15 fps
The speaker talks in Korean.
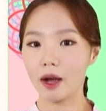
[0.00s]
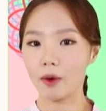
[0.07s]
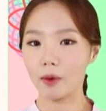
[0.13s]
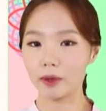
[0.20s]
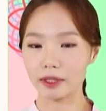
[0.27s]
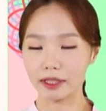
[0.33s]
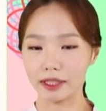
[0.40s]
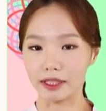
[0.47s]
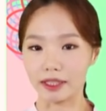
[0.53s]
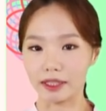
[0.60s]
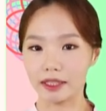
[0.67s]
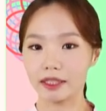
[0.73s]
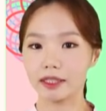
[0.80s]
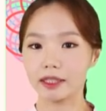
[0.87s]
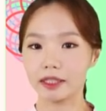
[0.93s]
혹은
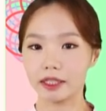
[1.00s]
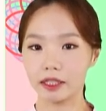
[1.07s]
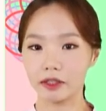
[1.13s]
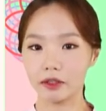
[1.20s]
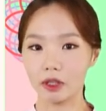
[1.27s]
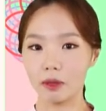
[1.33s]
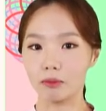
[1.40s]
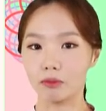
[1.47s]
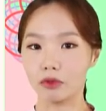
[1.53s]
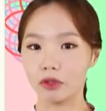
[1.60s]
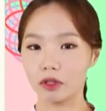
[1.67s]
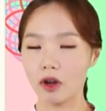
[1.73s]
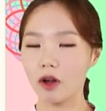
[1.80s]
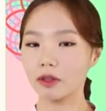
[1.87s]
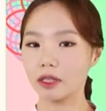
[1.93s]
직접
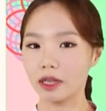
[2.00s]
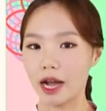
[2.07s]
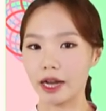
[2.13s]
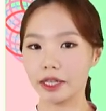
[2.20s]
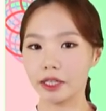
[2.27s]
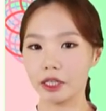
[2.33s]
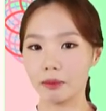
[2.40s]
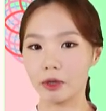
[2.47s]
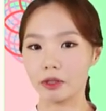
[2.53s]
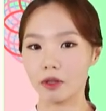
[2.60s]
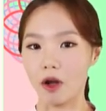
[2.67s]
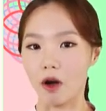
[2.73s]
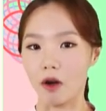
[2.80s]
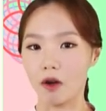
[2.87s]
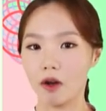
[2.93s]
물건을
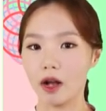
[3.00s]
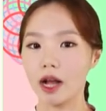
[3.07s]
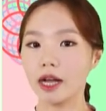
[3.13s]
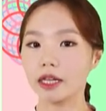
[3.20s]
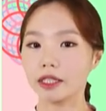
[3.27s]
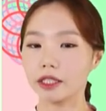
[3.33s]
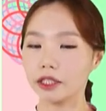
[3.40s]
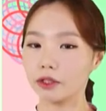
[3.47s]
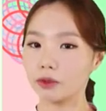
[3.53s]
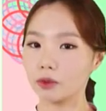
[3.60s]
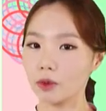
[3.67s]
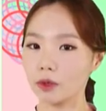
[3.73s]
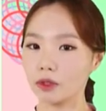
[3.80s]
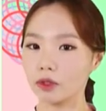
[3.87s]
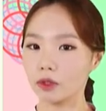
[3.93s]
가리키면서
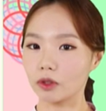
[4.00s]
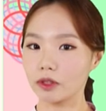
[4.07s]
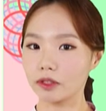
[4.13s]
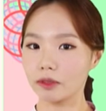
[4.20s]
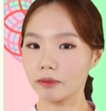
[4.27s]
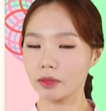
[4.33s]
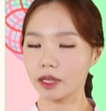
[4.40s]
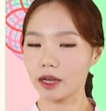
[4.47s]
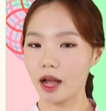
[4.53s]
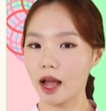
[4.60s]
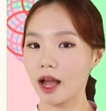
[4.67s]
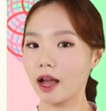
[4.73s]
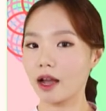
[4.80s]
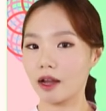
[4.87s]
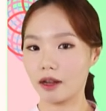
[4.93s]
이쪽은
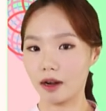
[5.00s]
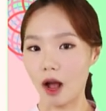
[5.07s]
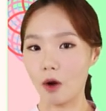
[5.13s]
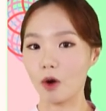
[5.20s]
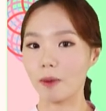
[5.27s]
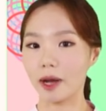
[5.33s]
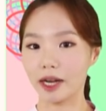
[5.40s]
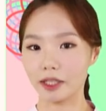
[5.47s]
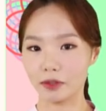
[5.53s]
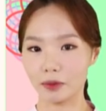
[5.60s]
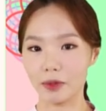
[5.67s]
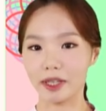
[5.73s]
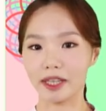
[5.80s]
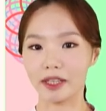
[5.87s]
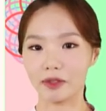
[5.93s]
어떻습니까? 라고 말할
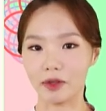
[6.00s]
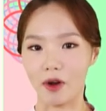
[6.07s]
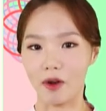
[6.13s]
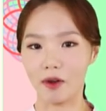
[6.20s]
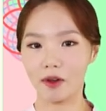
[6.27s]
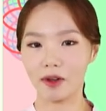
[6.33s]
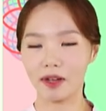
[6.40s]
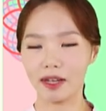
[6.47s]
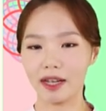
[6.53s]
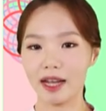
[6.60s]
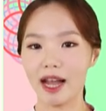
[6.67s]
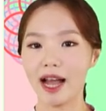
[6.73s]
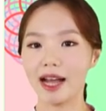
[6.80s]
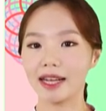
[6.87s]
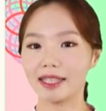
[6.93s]
수도 있겠죠.
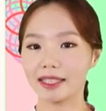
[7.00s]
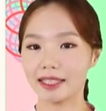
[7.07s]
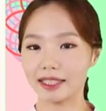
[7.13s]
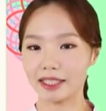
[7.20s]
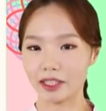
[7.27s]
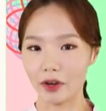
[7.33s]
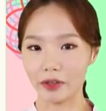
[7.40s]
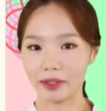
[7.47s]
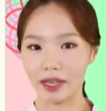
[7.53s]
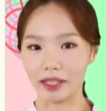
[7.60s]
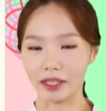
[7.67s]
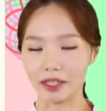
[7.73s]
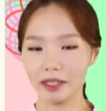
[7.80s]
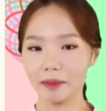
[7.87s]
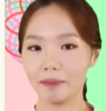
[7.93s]
그럴
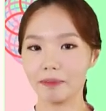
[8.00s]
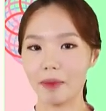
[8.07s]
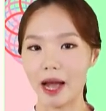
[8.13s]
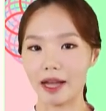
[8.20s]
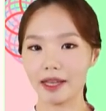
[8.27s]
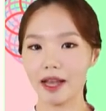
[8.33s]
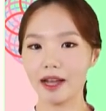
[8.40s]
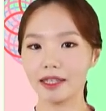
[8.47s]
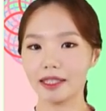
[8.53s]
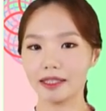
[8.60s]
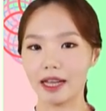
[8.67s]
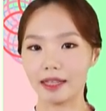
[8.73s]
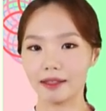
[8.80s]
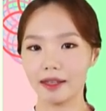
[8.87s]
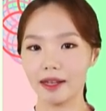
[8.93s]
때는 방향을
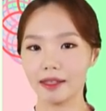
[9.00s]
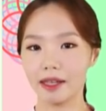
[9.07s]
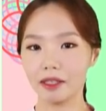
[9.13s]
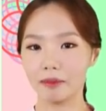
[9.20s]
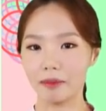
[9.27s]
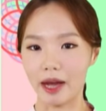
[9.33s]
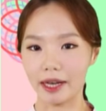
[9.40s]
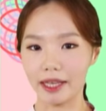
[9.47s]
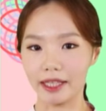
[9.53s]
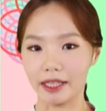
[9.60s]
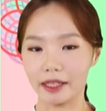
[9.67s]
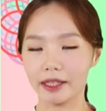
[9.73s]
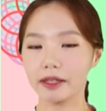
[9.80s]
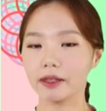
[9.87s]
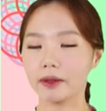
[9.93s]
나타내는
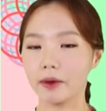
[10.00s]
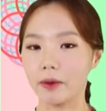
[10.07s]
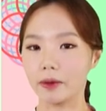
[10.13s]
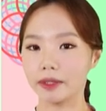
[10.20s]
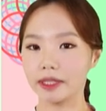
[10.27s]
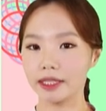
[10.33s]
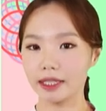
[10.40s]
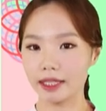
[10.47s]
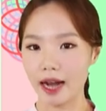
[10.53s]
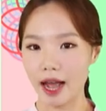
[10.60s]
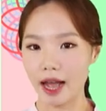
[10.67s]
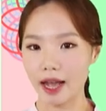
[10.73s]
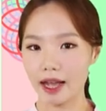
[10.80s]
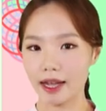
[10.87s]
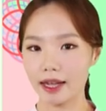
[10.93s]
말인
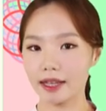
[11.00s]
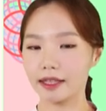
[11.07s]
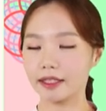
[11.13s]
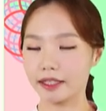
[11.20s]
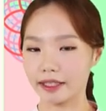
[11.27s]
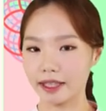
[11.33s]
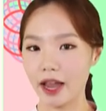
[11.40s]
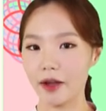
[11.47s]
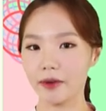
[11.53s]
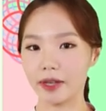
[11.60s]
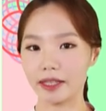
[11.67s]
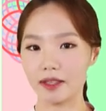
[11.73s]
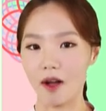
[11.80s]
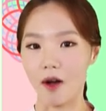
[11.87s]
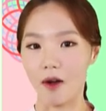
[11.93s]
고치라를
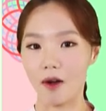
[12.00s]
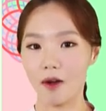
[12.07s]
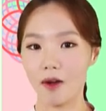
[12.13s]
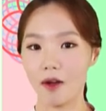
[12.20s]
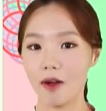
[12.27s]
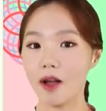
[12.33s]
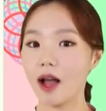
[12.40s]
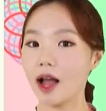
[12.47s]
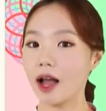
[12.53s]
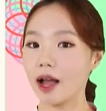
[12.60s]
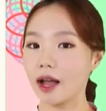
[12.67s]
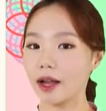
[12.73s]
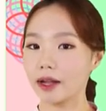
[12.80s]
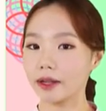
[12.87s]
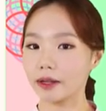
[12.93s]
사용해서
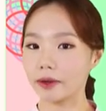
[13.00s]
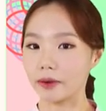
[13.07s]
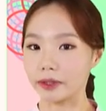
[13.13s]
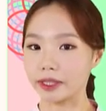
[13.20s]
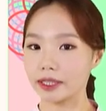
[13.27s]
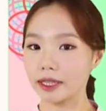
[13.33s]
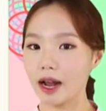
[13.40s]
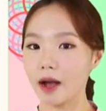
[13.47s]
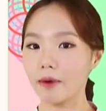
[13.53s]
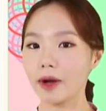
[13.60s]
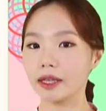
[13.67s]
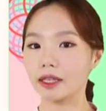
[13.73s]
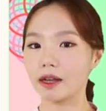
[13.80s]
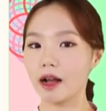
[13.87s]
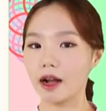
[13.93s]

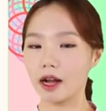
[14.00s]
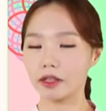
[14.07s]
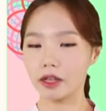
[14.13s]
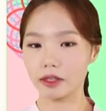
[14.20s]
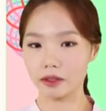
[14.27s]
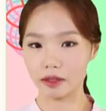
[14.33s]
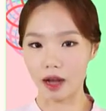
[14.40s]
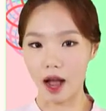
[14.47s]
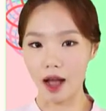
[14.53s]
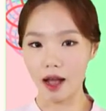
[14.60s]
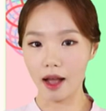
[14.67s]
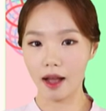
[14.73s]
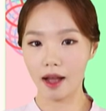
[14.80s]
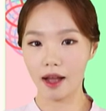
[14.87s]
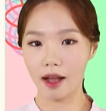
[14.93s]
고치라와 이까가 데스까?